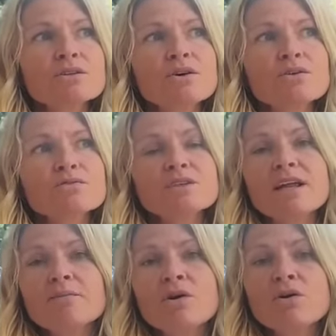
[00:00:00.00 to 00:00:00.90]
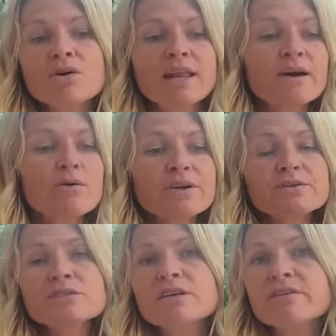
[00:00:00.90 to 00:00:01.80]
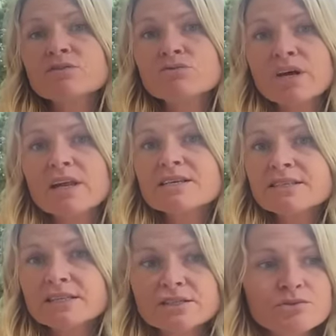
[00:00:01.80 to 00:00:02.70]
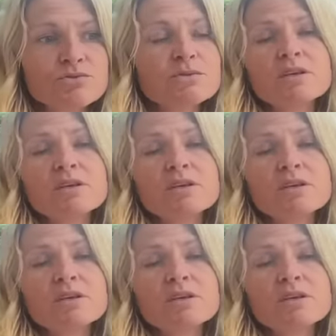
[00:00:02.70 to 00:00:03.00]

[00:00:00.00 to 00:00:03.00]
dans finalement la croyance qui va nourrir la certitude,